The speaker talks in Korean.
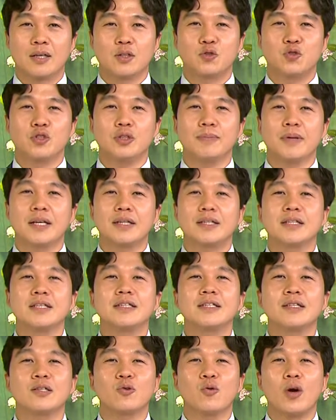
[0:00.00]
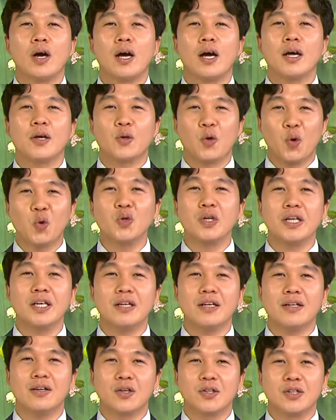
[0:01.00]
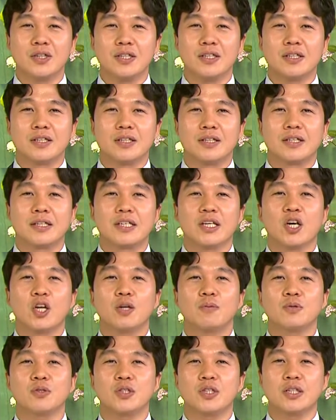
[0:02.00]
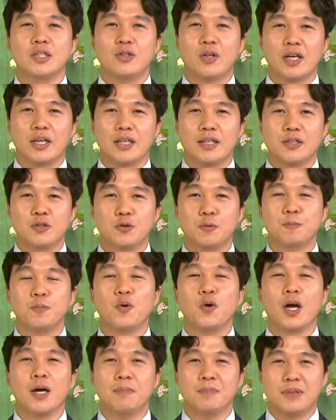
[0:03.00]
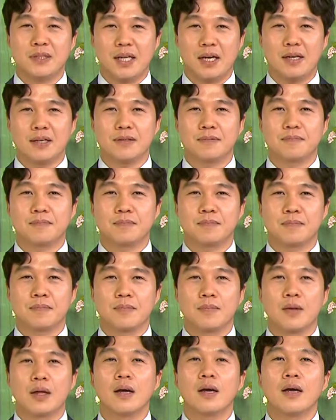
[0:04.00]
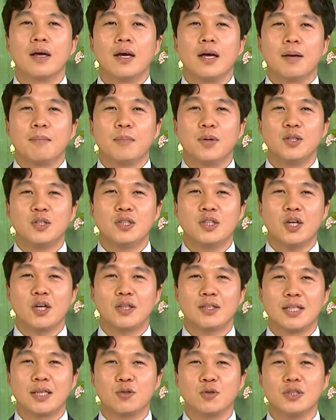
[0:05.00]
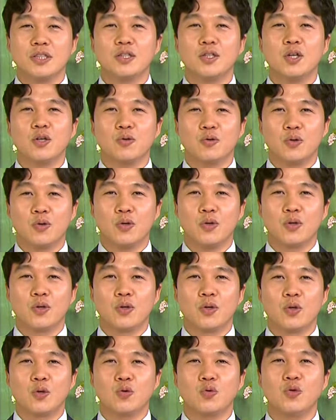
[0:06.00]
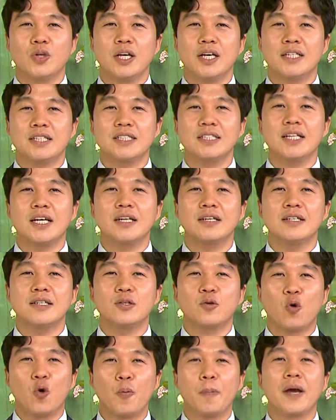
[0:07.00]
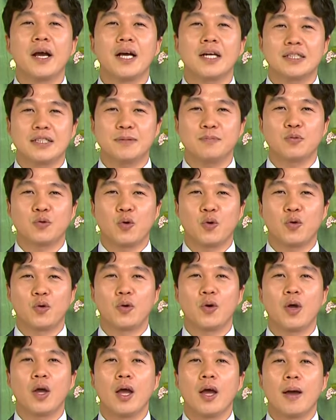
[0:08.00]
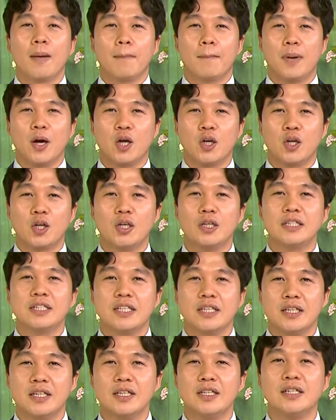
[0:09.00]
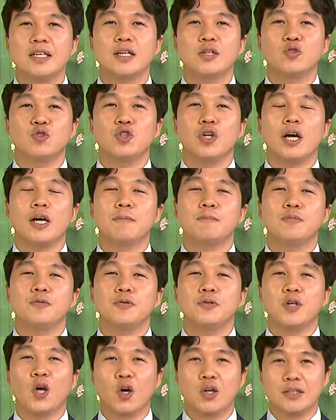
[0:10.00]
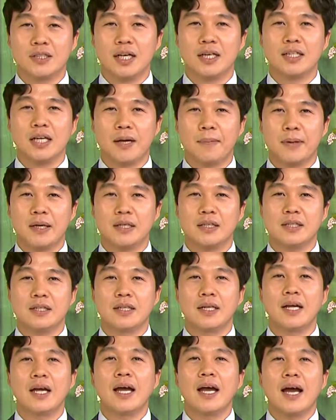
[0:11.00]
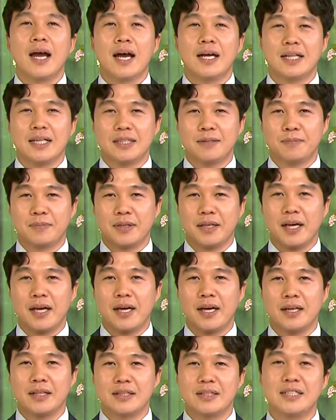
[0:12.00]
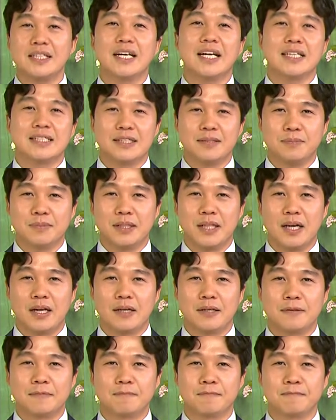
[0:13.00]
주님의 뜻과 용기를 얻는 여러분들이 되길 축복합니다. 먼저 사도신경으로 우리의 신앙을 고백하심으로 8월 2일 취약부 영상 예배를 하나님께 드리겠습니다.